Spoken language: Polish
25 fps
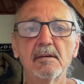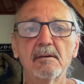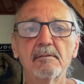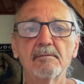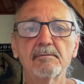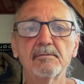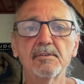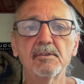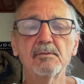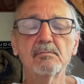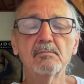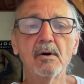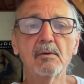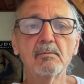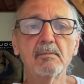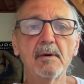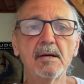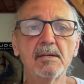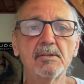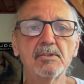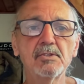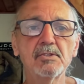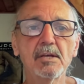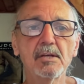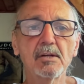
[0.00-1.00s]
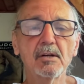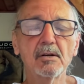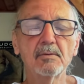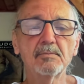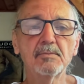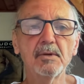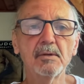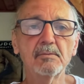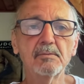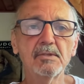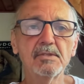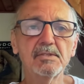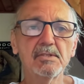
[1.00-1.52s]
w tym momencie
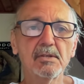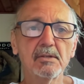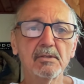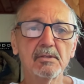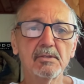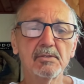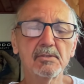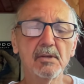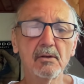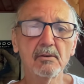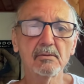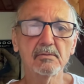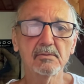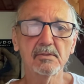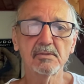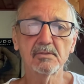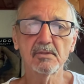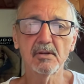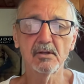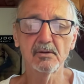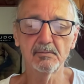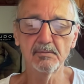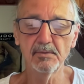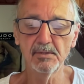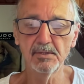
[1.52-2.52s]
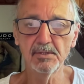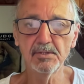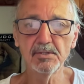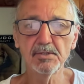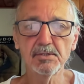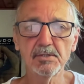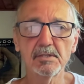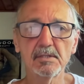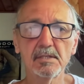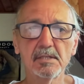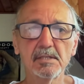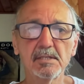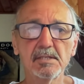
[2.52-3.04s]
robią i co chcą
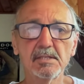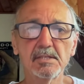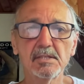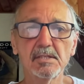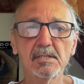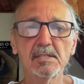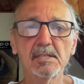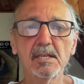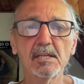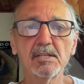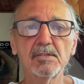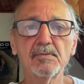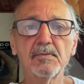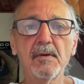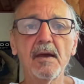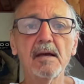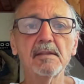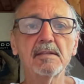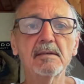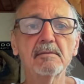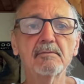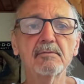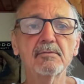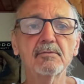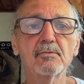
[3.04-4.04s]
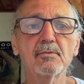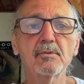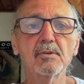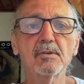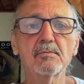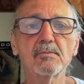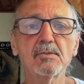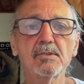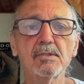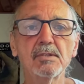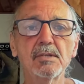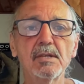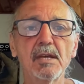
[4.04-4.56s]
zrobić z, ze światem, w
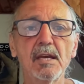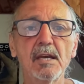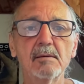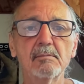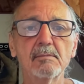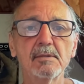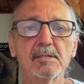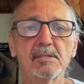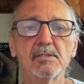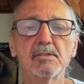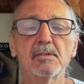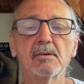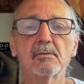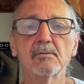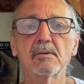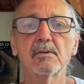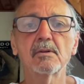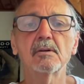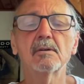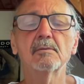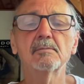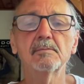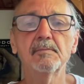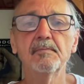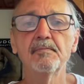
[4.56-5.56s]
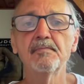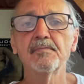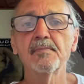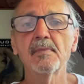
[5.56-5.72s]
którym żyjemy, z tą grą